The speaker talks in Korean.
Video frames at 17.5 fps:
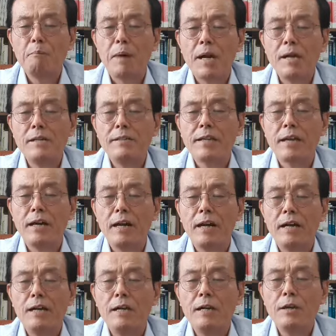
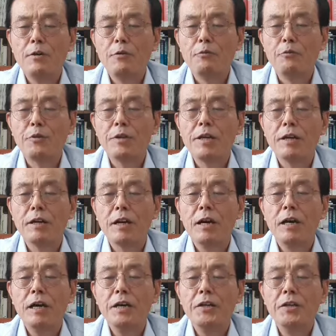발생할
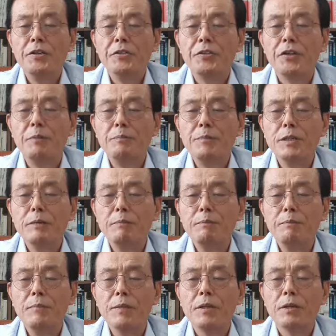우려가
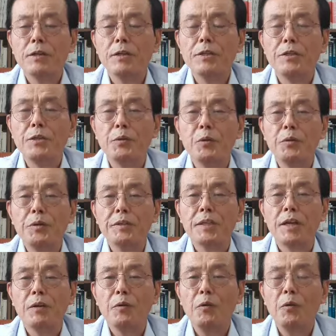점점 커지고
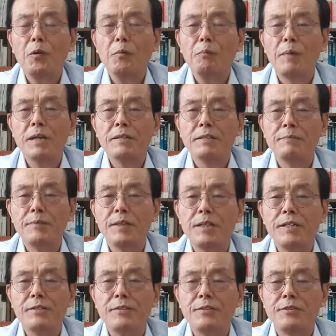있다고
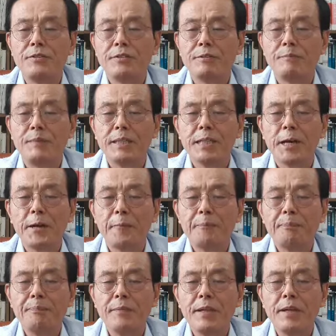말씀드릴 수 있습니다.
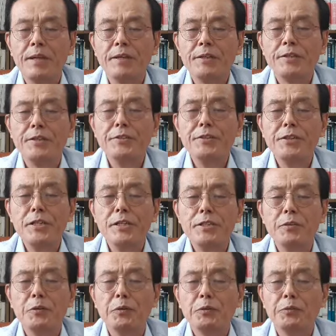
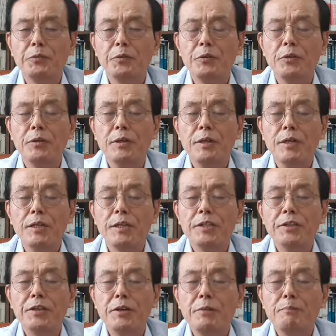현실적으로도
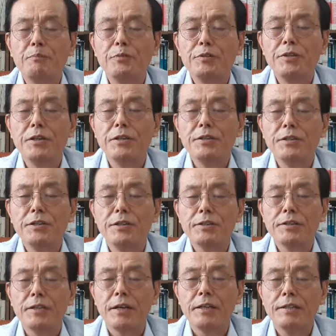이런
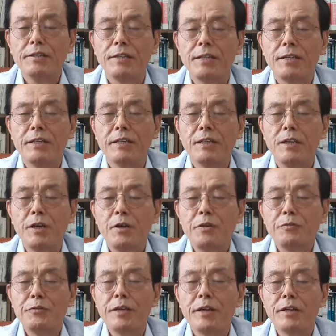부정적 사례들이
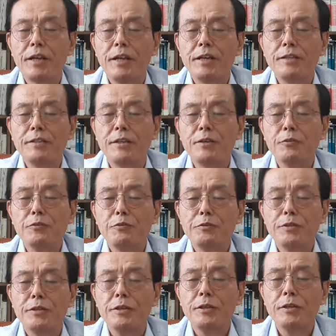최근에
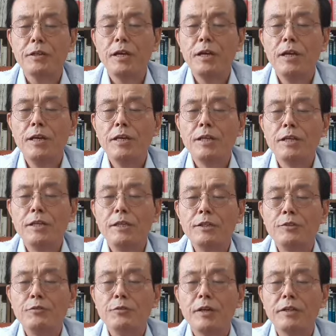전국적
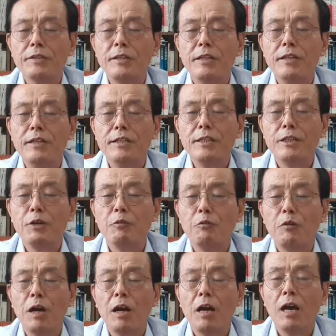이슈가 되는
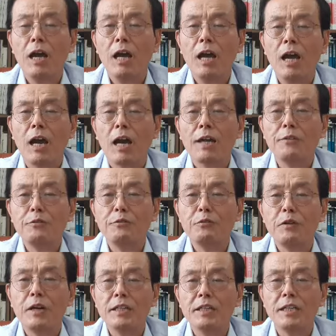경우가
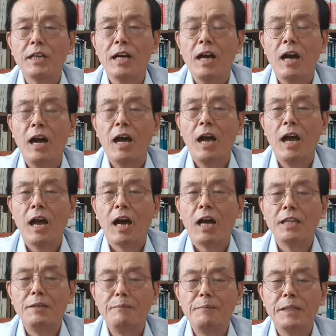한두 가지가
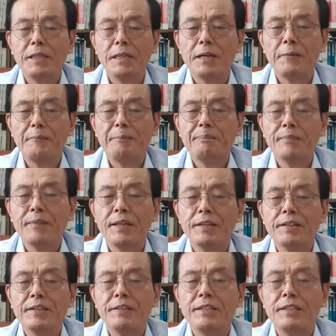아닙니다.
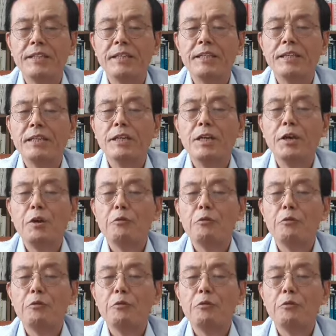특히